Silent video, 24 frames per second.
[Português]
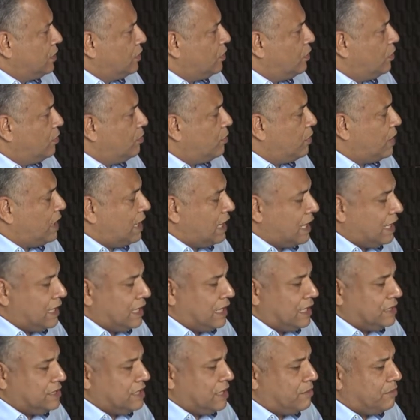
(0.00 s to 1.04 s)
como a,
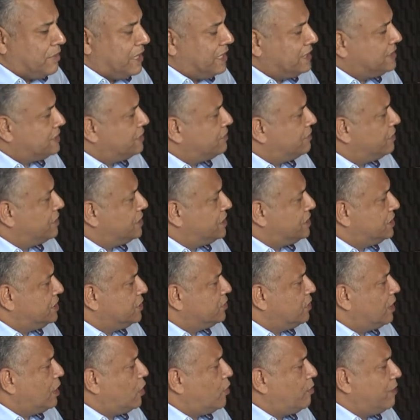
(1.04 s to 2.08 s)
a diabetes
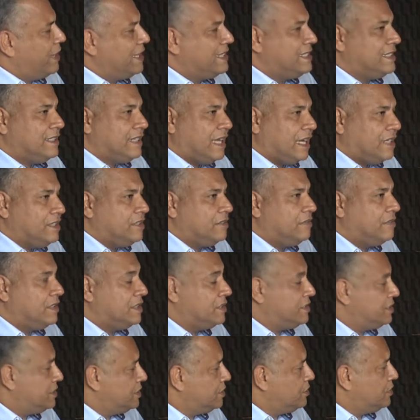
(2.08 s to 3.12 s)
infantil, a obesidade
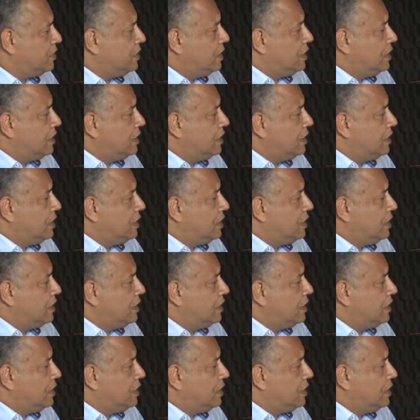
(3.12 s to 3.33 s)
infantil.